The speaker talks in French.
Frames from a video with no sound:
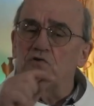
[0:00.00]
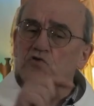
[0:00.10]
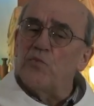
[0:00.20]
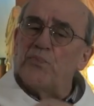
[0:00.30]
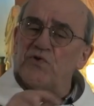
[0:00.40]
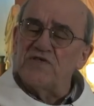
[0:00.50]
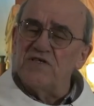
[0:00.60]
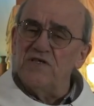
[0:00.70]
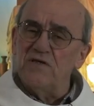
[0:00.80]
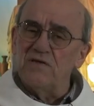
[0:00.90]
ce
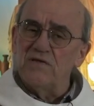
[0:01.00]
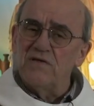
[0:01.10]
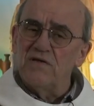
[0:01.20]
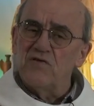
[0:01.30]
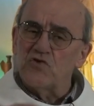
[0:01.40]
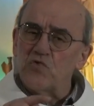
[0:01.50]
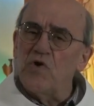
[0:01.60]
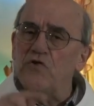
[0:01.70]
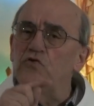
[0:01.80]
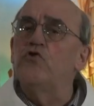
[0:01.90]
petit
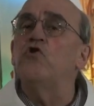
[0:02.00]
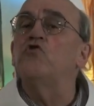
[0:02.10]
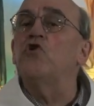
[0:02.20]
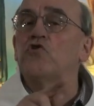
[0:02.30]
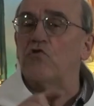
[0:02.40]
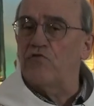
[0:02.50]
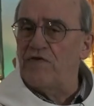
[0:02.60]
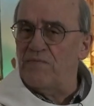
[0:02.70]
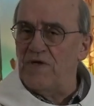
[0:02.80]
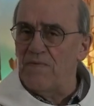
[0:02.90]
soit de notre
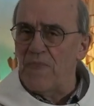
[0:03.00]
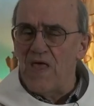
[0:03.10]
famille.